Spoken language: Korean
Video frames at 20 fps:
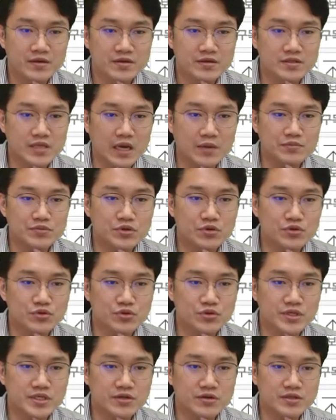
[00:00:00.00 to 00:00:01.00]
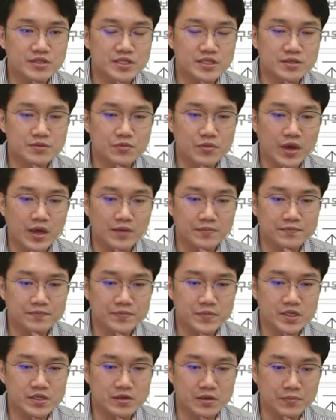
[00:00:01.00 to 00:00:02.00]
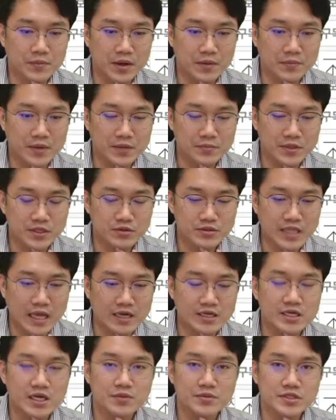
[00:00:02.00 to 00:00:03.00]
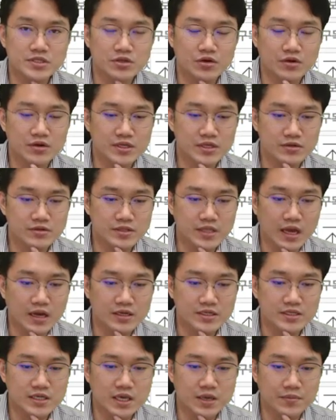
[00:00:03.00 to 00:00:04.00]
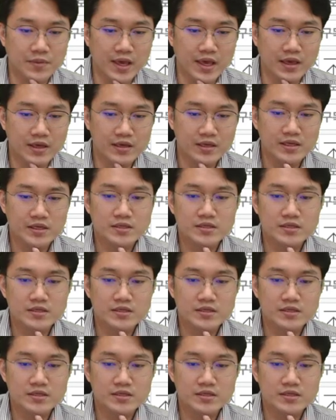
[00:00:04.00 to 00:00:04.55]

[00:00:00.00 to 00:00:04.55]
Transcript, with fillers: 그래서 앞으로도 이런 딥웹 그런 말마저 다크앱이죠 이런 다크앱에